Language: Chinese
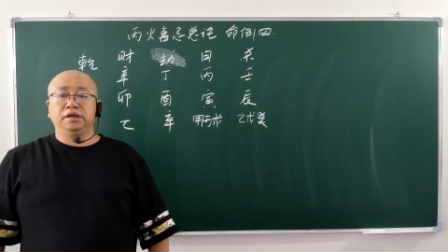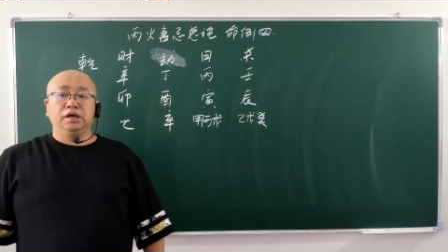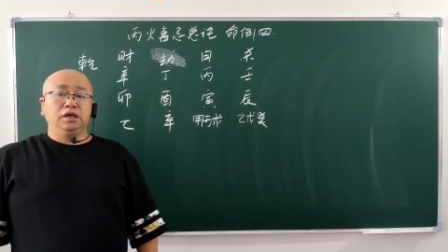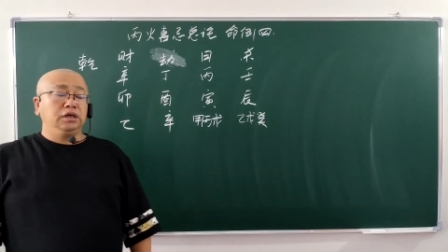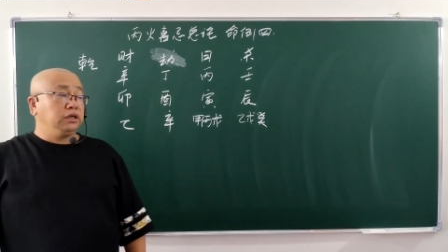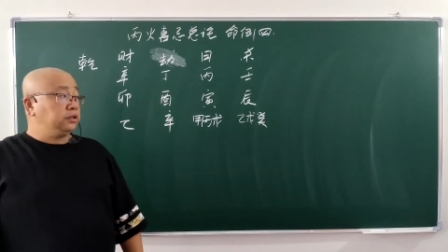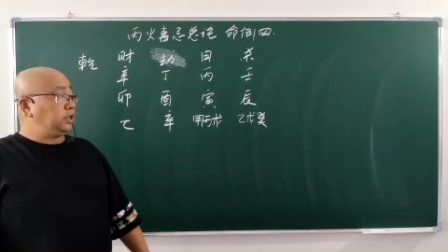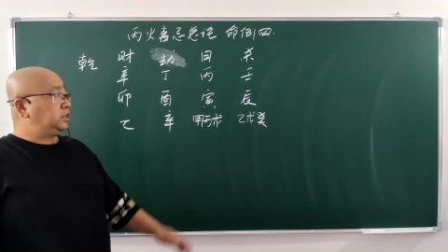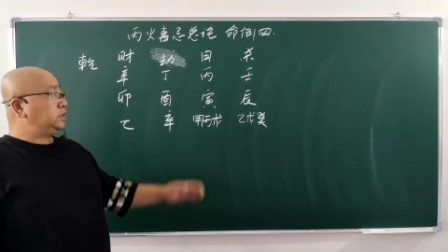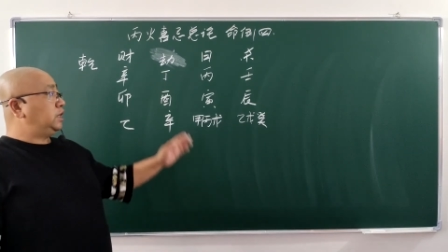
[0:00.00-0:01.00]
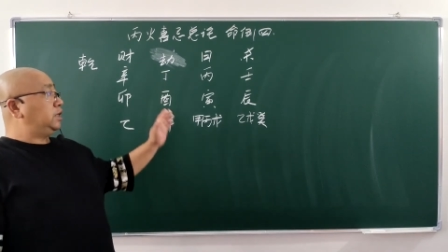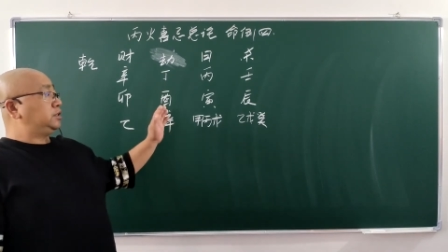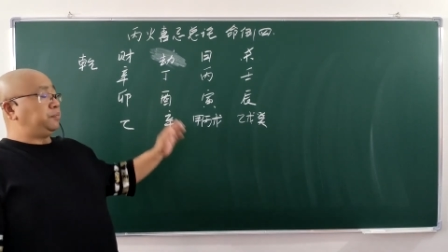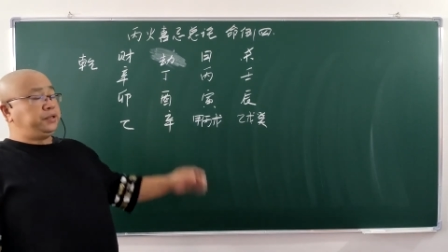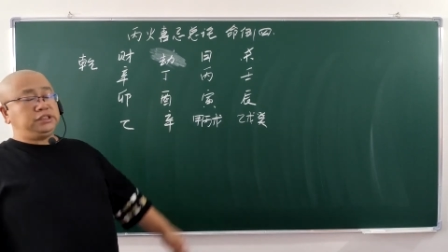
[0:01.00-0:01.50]
但是呢，它毕
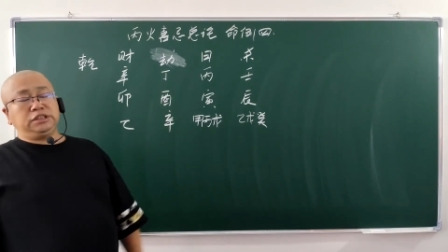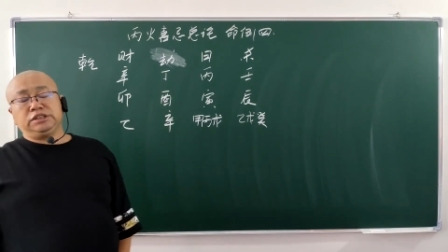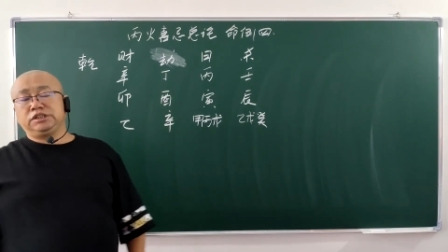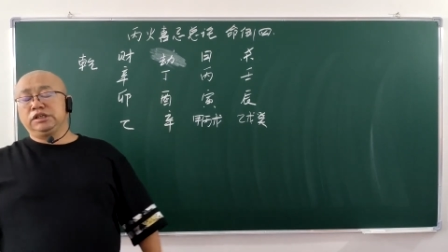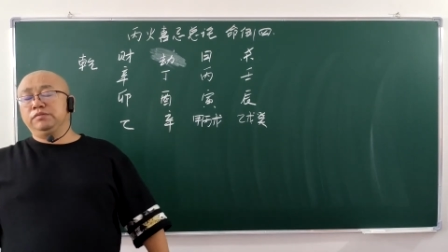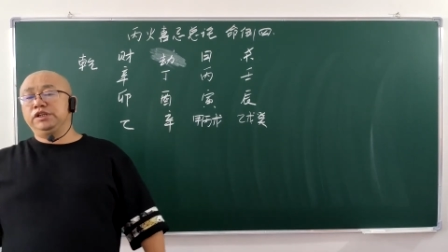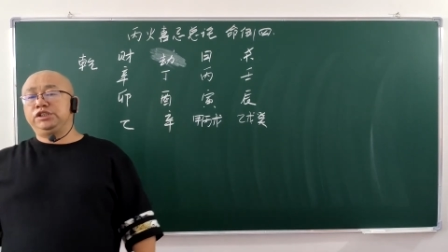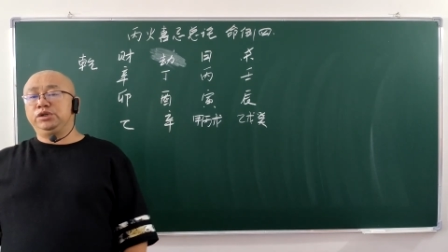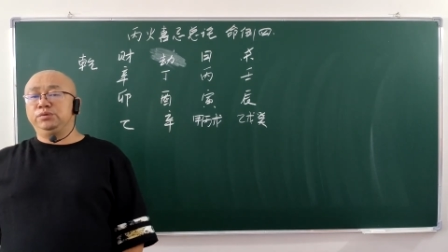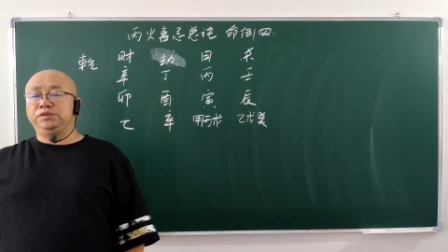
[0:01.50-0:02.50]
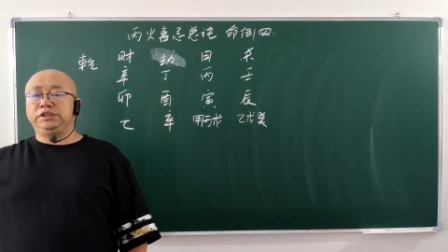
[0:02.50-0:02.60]
竟是生为秋季啊，